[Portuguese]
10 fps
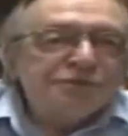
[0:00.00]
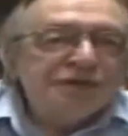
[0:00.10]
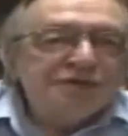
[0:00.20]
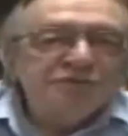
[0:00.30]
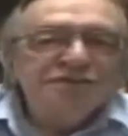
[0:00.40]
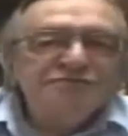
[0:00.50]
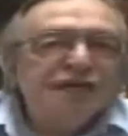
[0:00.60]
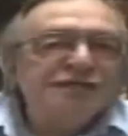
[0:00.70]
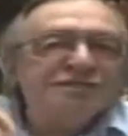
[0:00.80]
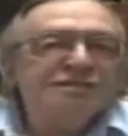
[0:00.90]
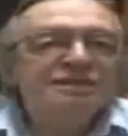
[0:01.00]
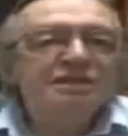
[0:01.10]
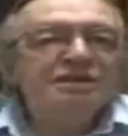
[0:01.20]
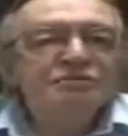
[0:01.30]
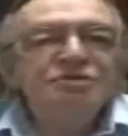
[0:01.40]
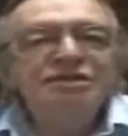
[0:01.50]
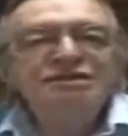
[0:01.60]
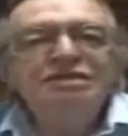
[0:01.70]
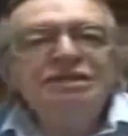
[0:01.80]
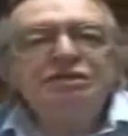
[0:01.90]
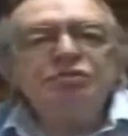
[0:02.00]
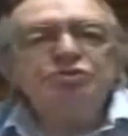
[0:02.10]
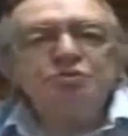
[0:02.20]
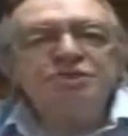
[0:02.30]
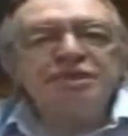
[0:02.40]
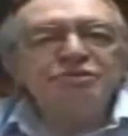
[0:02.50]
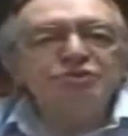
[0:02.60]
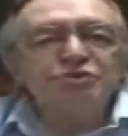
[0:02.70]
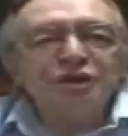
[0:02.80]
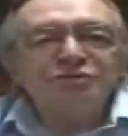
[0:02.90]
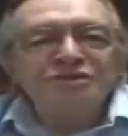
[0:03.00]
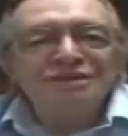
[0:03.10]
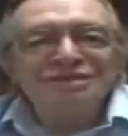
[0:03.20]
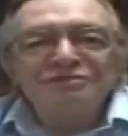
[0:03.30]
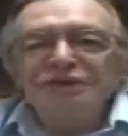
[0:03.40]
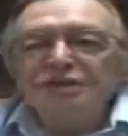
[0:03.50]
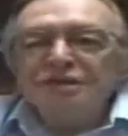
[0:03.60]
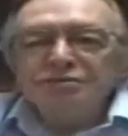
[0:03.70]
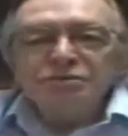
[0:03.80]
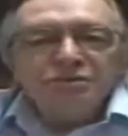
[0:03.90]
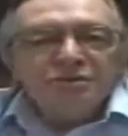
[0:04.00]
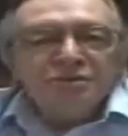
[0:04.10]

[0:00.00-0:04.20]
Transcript: O que, que você faz? Você indica os objetos do qual você está falando.